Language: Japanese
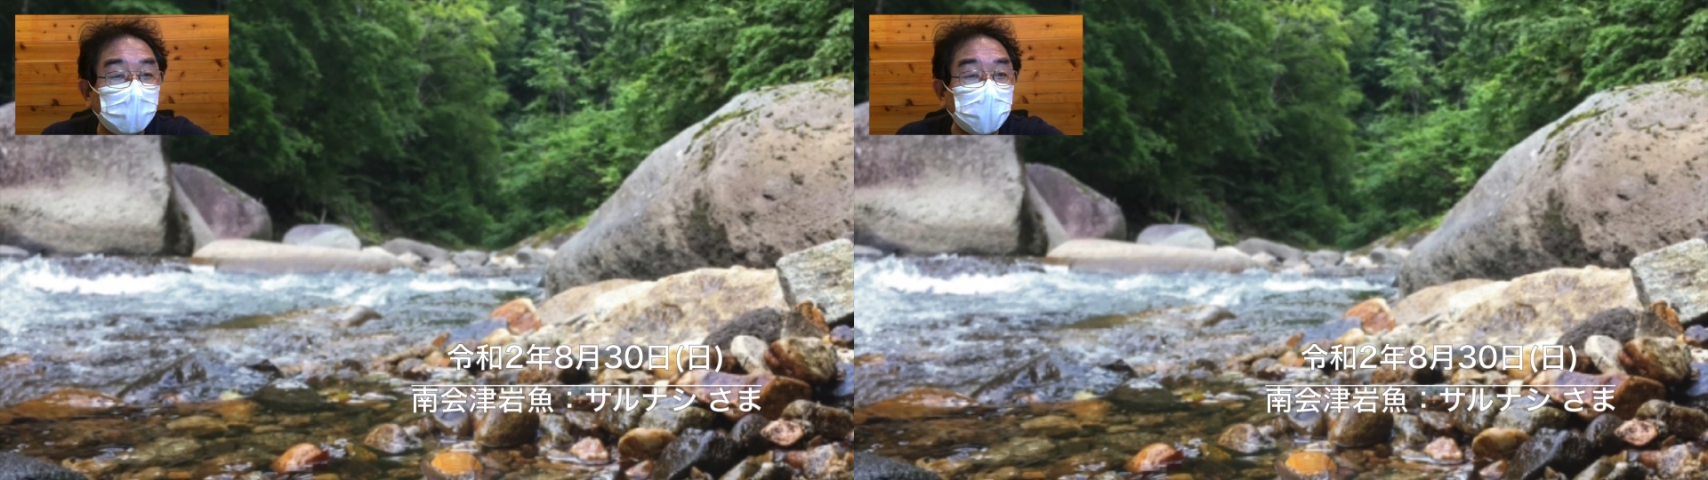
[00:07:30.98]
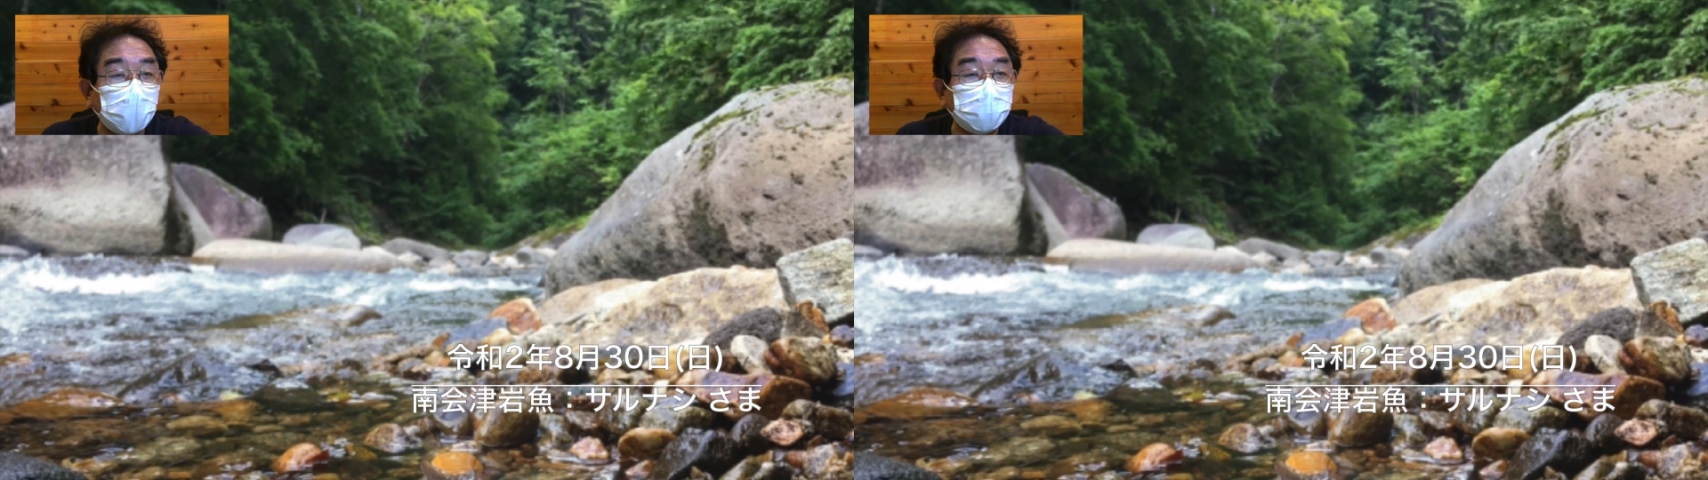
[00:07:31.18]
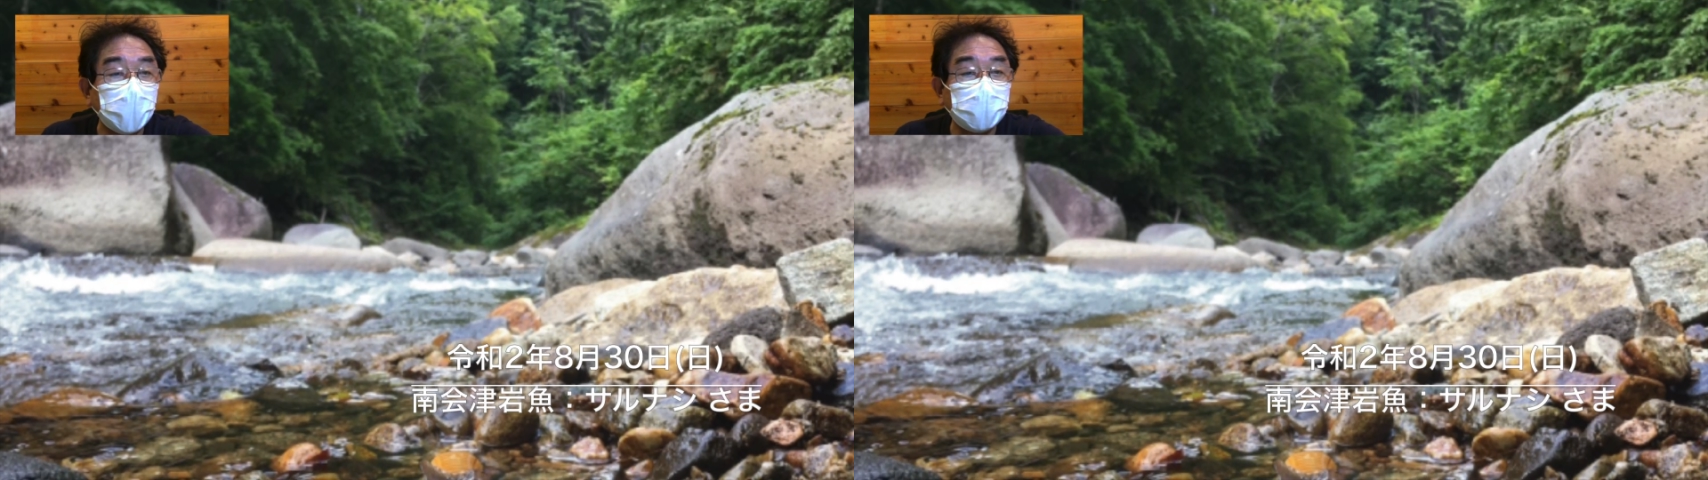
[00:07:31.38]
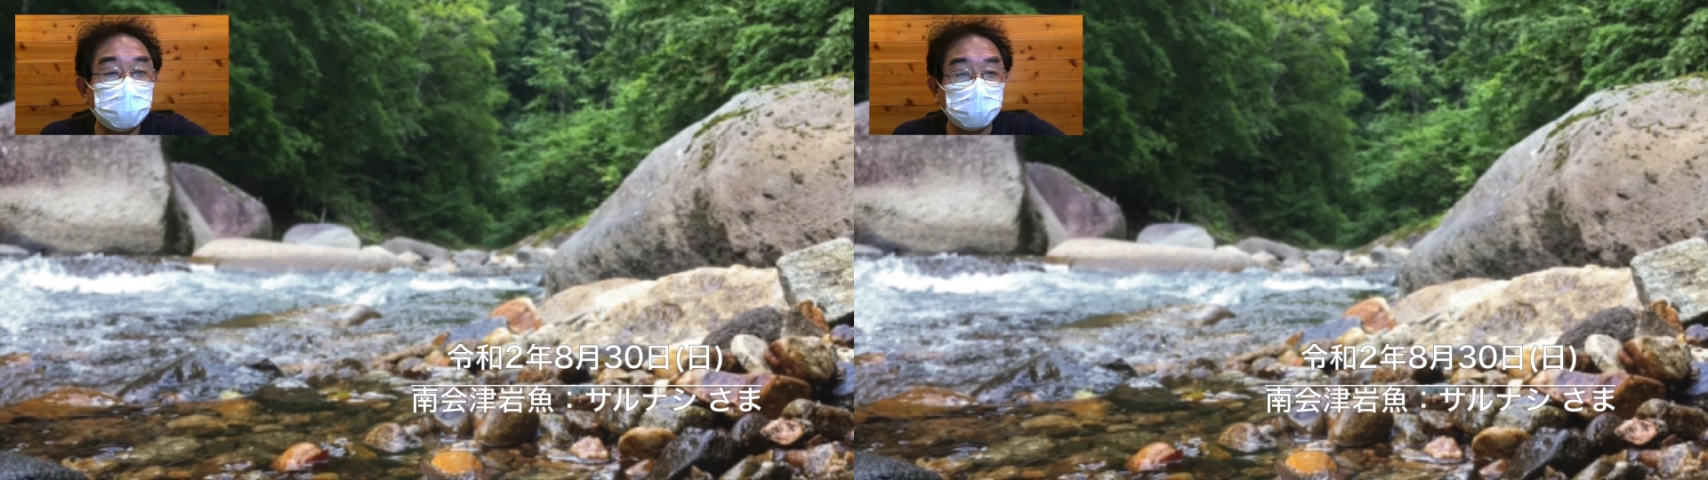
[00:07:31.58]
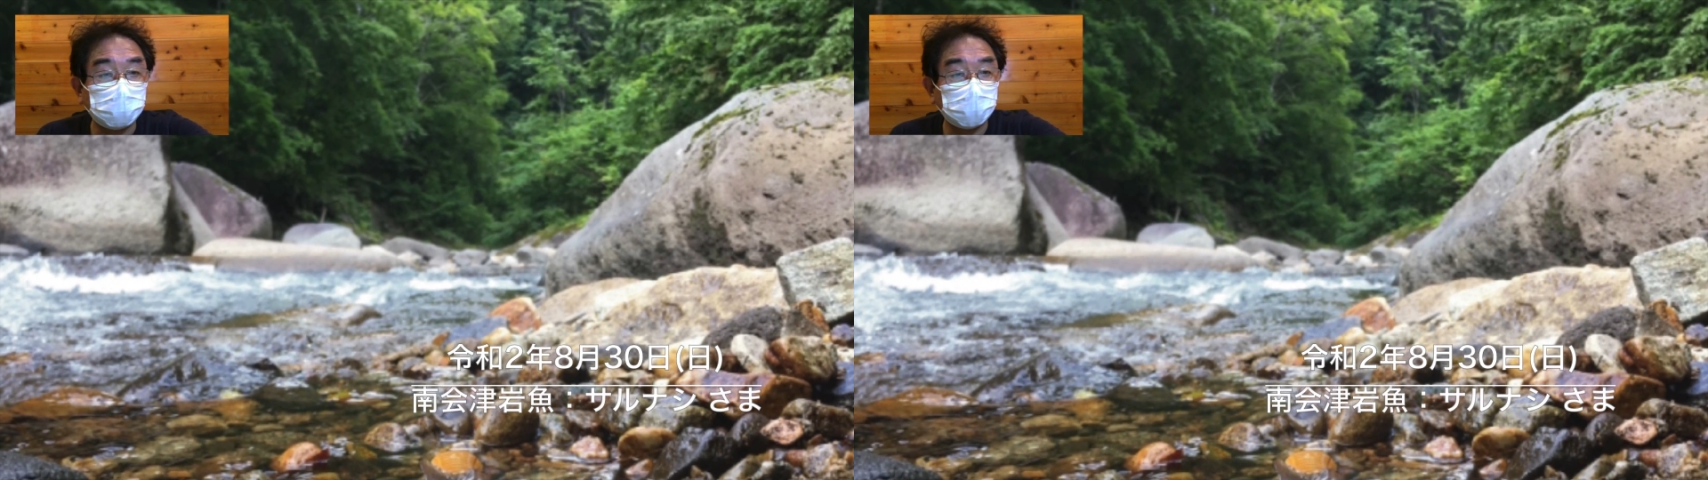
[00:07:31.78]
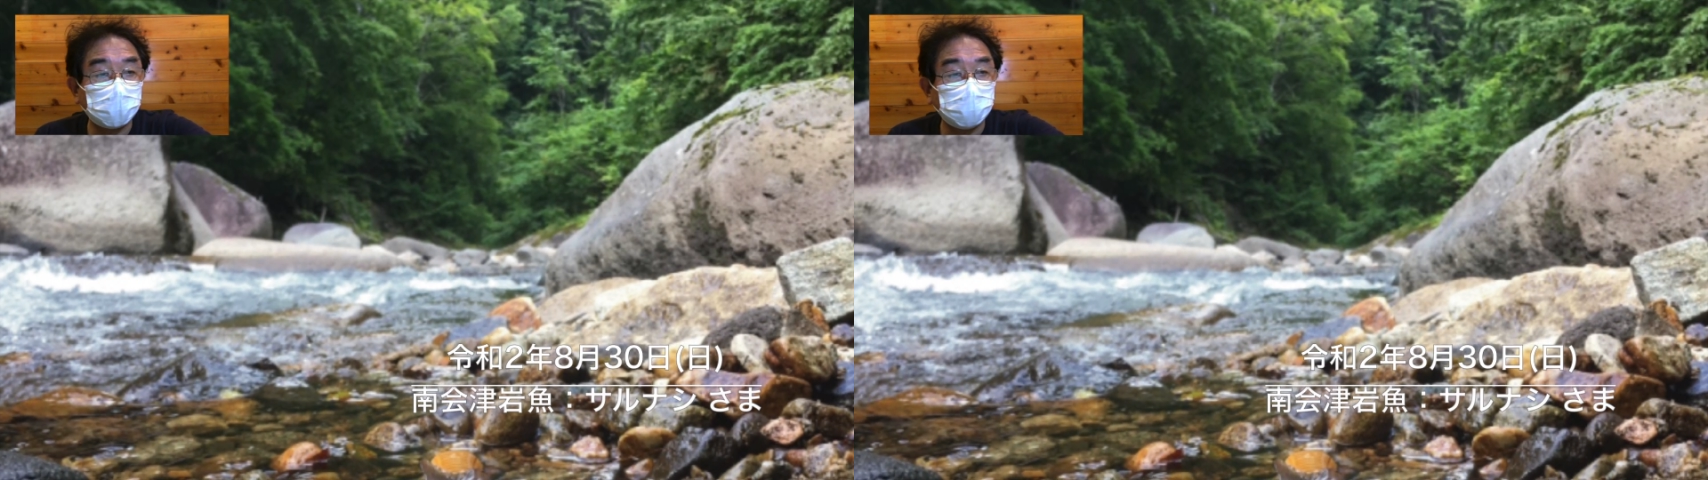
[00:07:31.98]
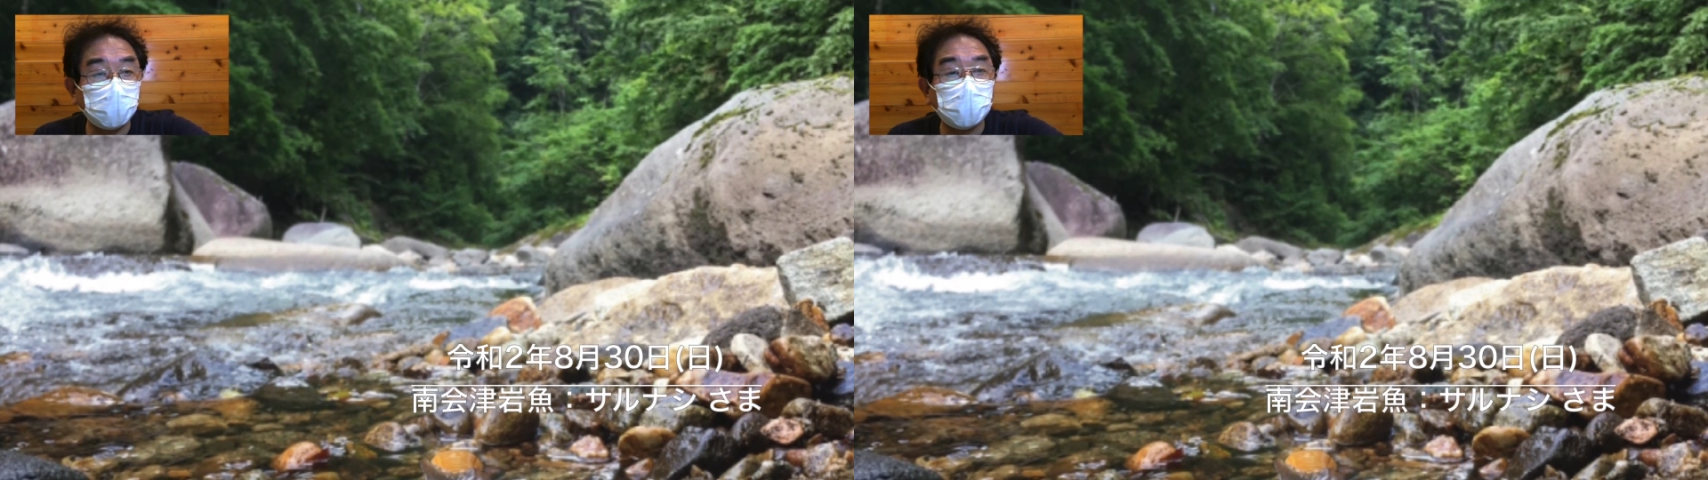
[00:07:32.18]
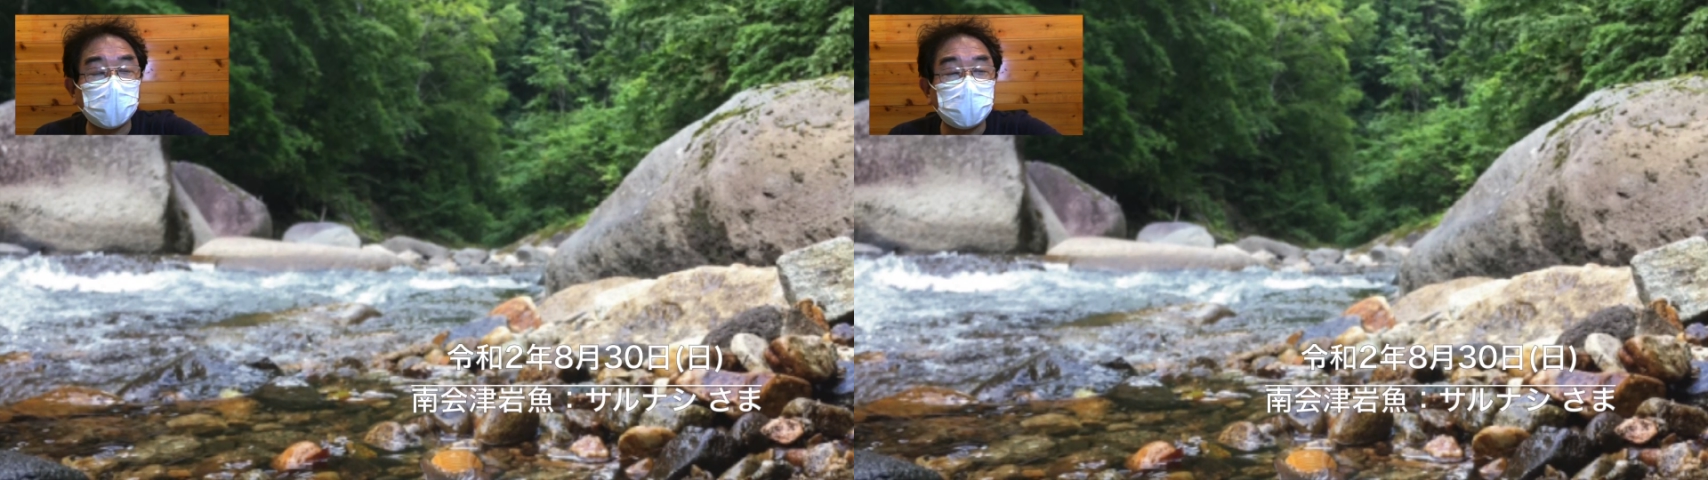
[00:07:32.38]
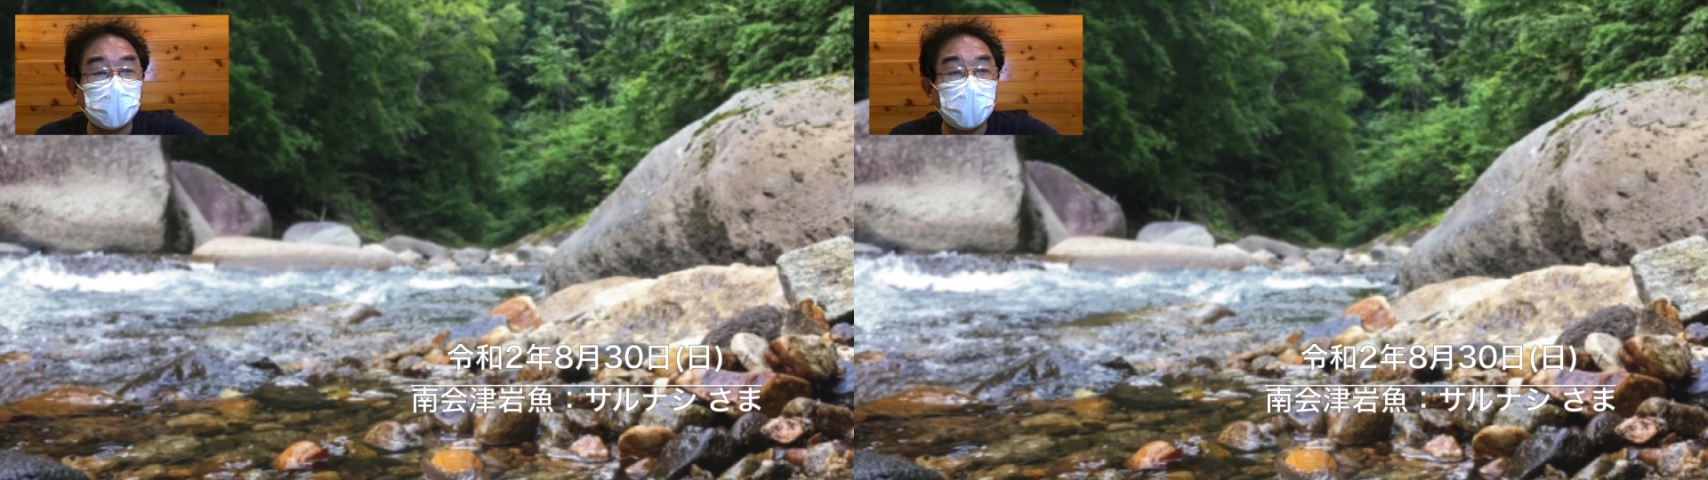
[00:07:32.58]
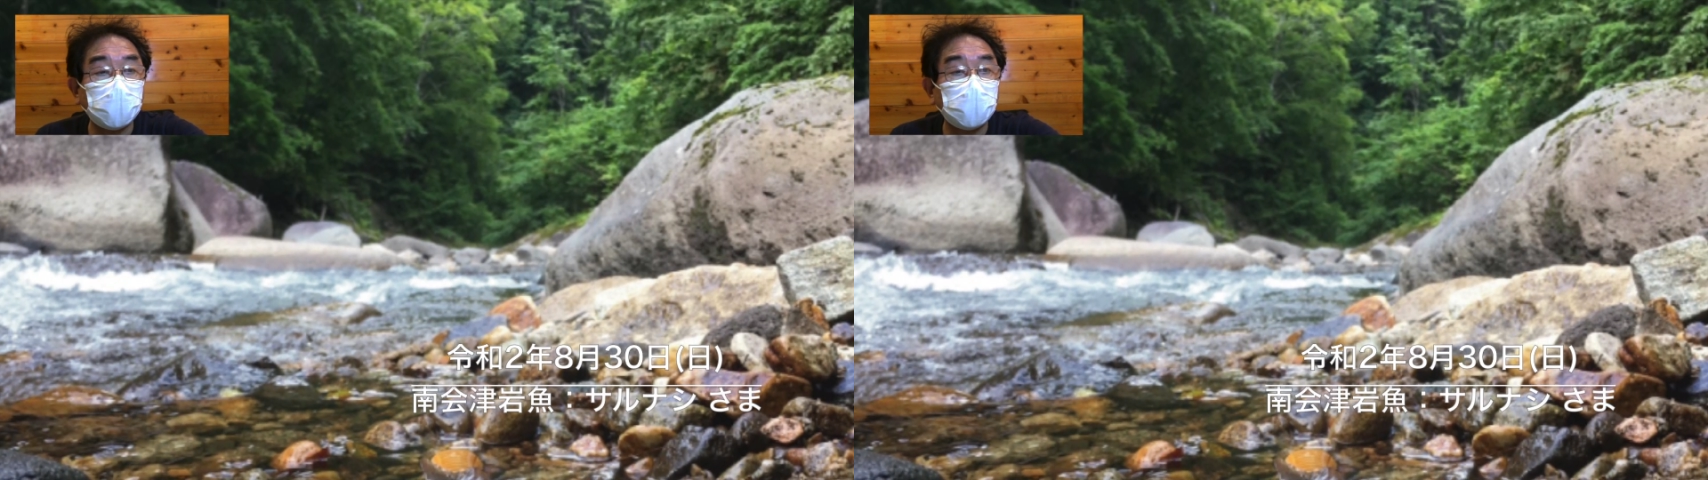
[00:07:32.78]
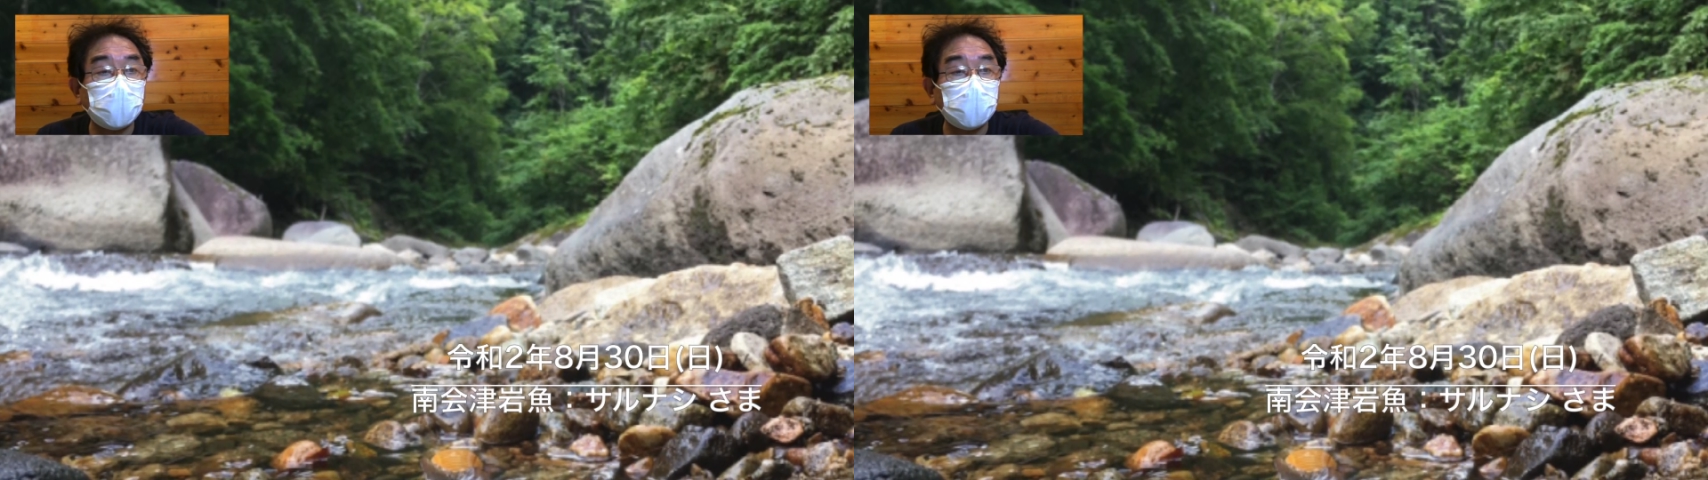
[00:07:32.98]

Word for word: 南会津長江ですね。